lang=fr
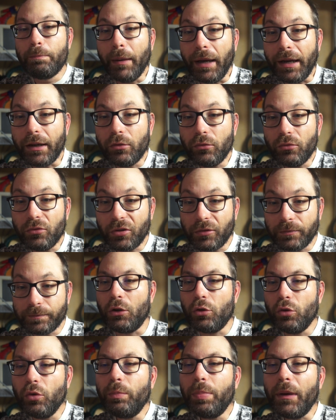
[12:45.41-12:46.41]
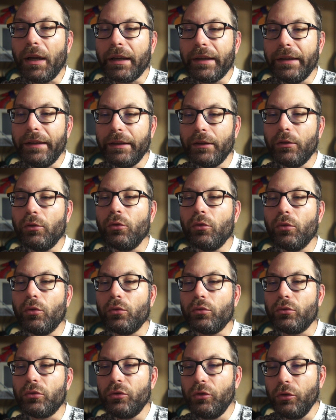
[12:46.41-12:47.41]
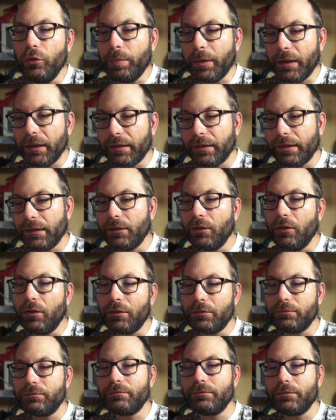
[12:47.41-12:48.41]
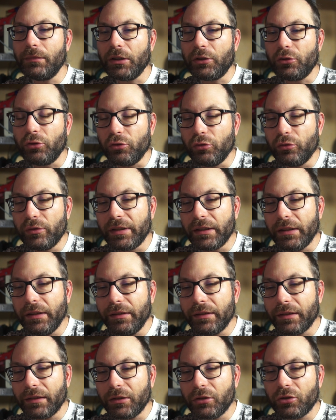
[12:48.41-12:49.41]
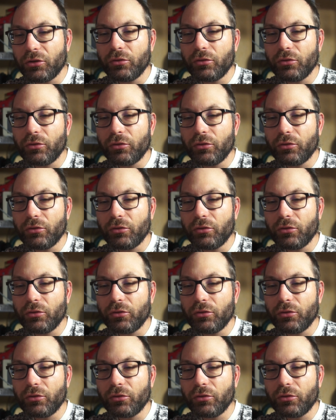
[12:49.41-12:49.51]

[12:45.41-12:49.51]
Par contre, comparé aux deux précédents, que j'utilise. Hein.